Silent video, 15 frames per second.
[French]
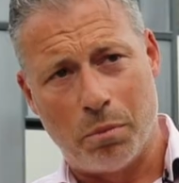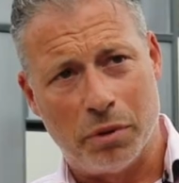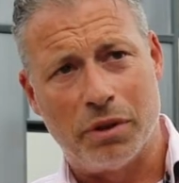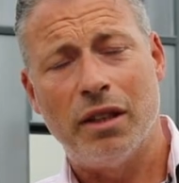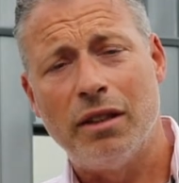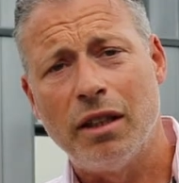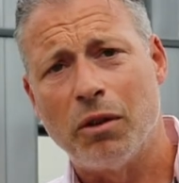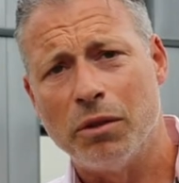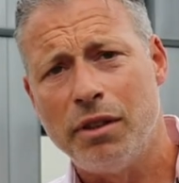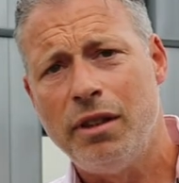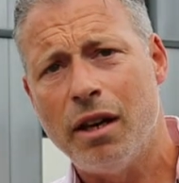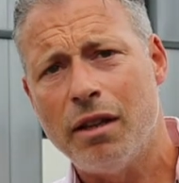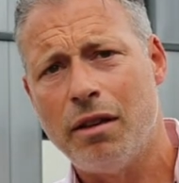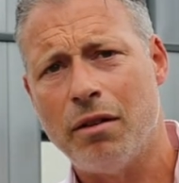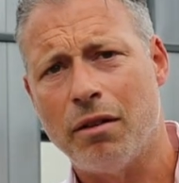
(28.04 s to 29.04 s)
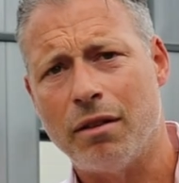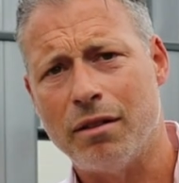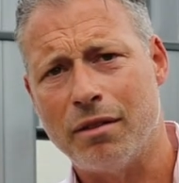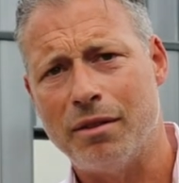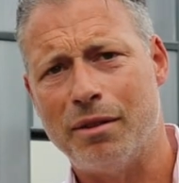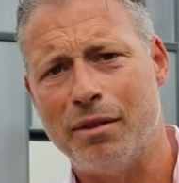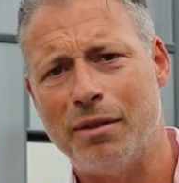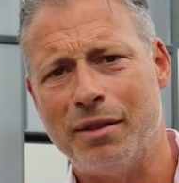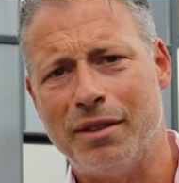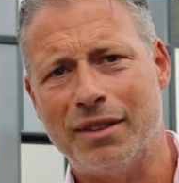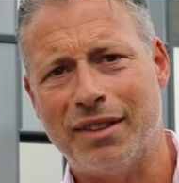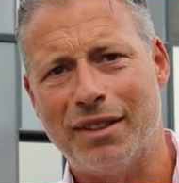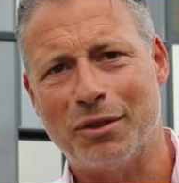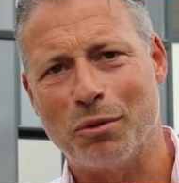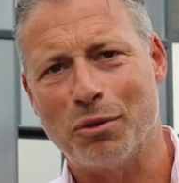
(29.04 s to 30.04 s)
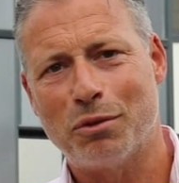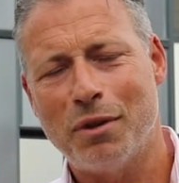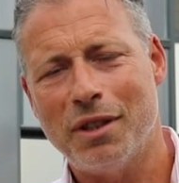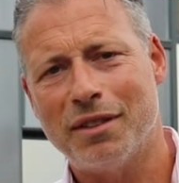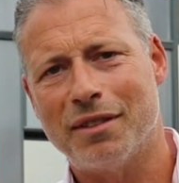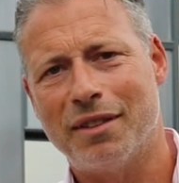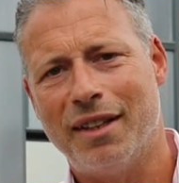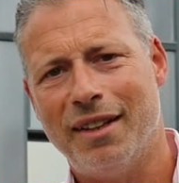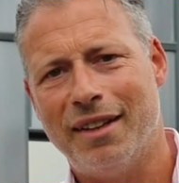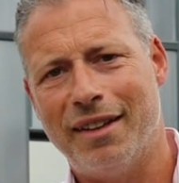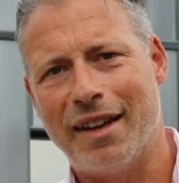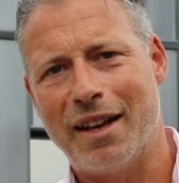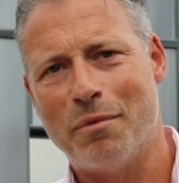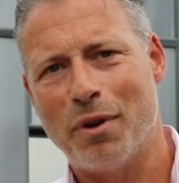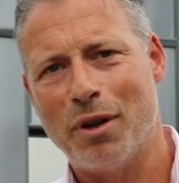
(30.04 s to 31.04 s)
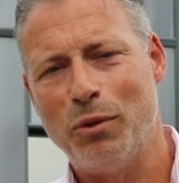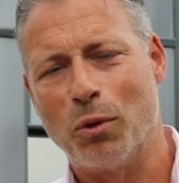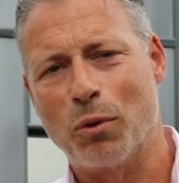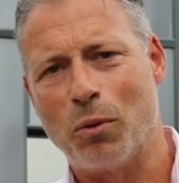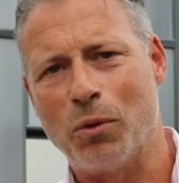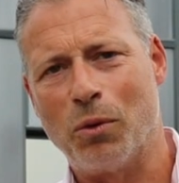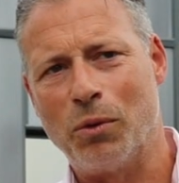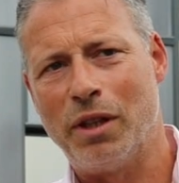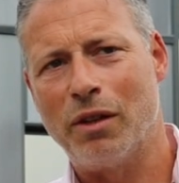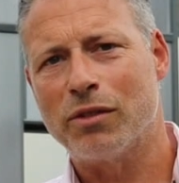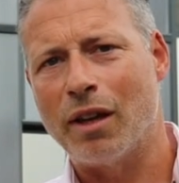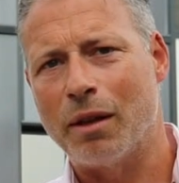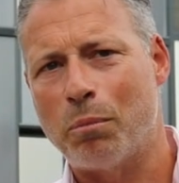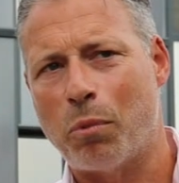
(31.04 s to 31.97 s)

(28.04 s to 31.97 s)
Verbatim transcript: peut-être des candidats d'ailleurs, hein, c'est ce qu'on souhaite également. Et donc on, est dans un